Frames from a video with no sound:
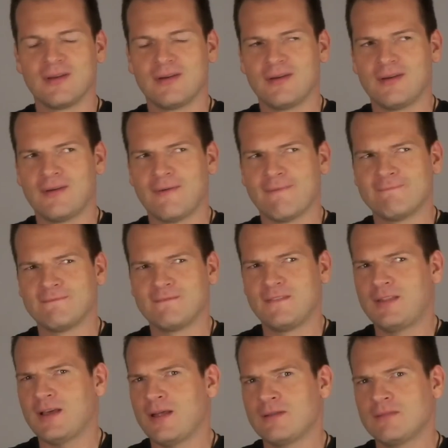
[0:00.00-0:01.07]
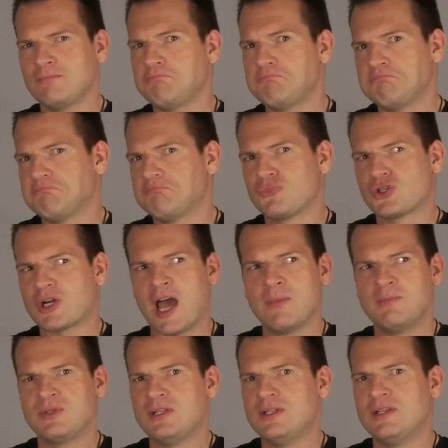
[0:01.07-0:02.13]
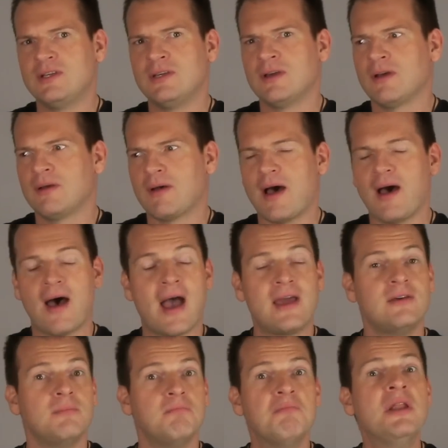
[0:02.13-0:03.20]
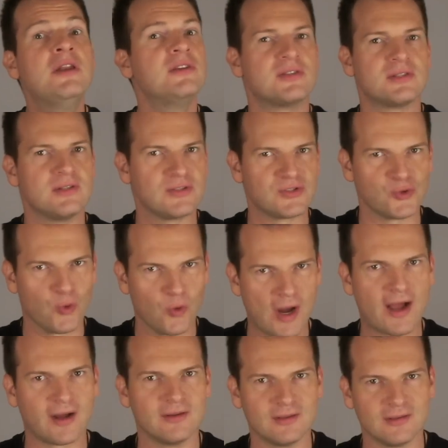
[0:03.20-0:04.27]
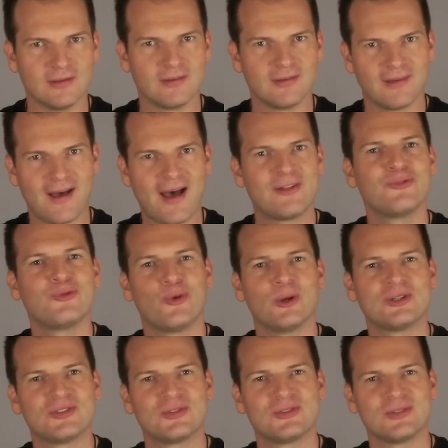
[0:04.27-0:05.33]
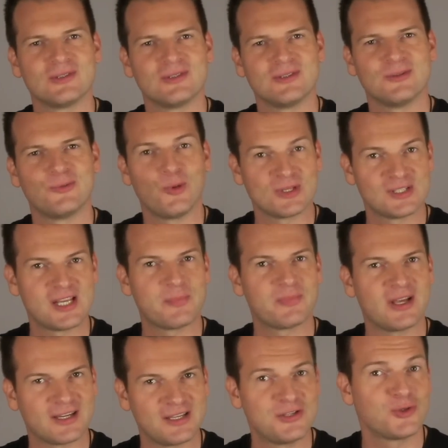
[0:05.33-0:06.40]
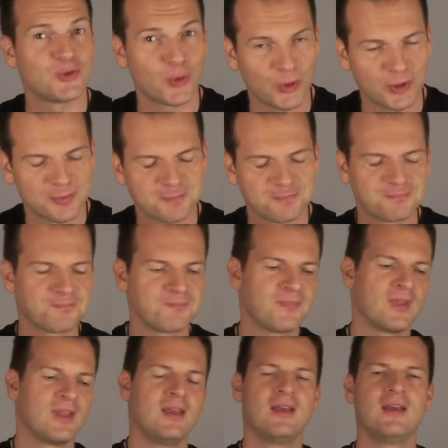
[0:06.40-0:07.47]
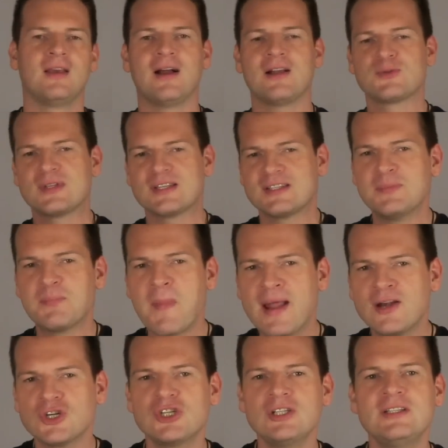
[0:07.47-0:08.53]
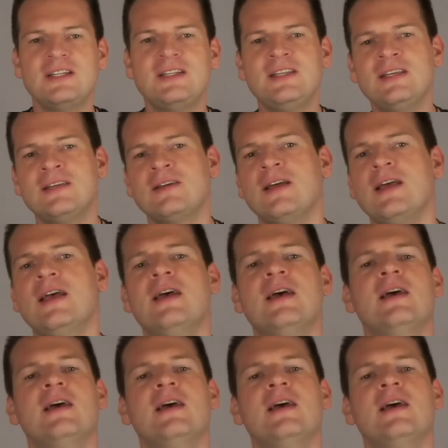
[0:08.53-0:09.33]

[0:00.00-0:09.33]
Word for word: ähm, dann schreiben sie dir eine mindestens so lange Antwort-WhatsApp-Nachricht äh, zurück. Ja, also das sind Menschen, die dir